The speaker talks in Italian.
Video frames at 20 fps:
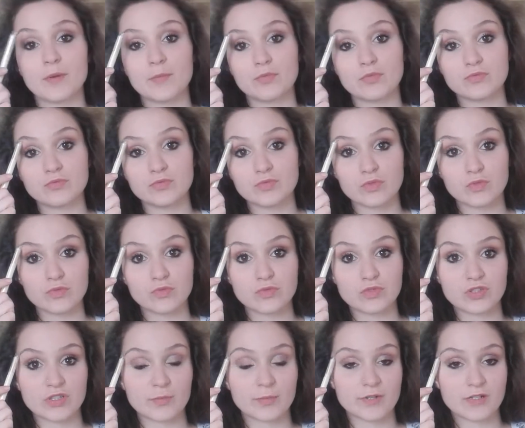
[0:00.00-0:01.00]
punto
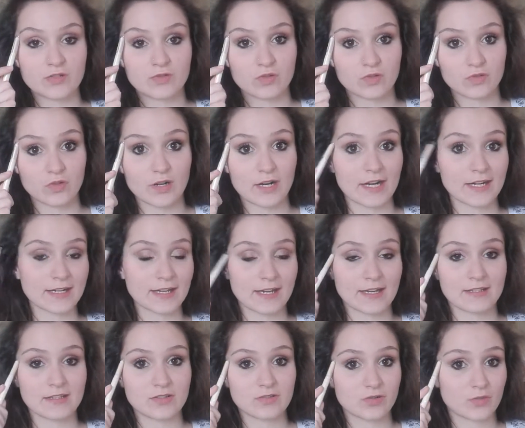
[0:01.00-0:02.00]
luce per sotto
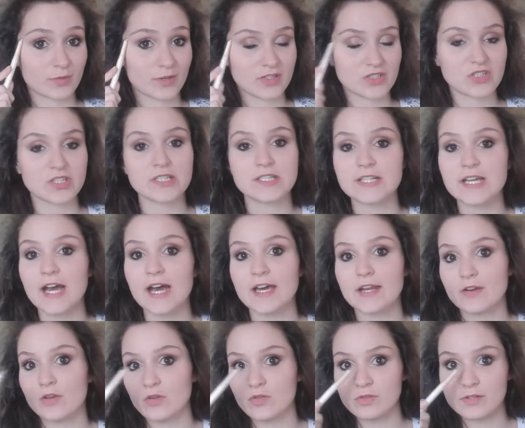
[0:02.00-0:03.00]
l'arcata
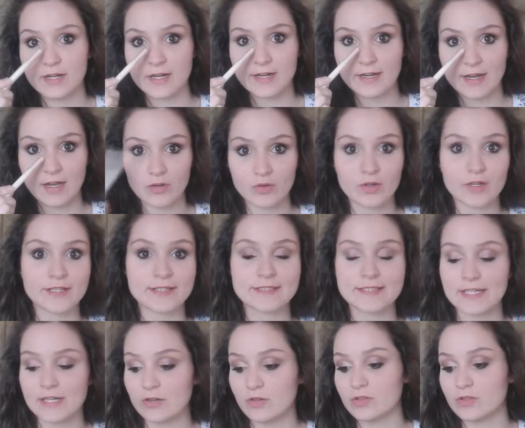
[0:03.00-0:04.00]
sopraccigliare o nell'angolo interno